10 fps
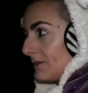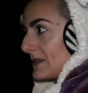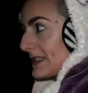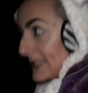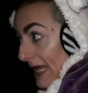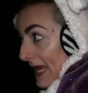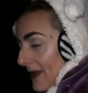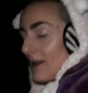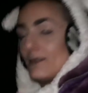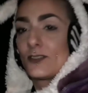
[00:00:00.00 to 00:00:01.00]

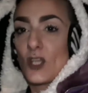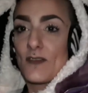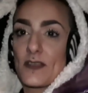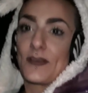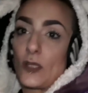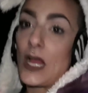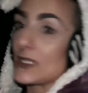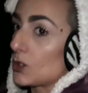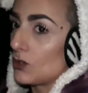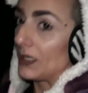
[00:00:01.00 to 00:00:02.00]
se ci avete fatto
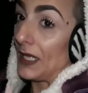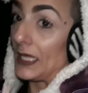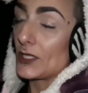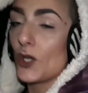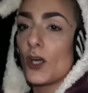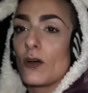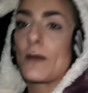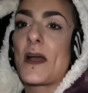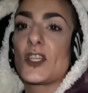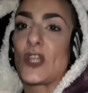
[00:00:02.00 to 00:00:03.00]
caso non credo
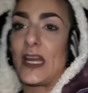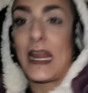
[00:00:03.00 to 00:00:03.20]
oramai c'è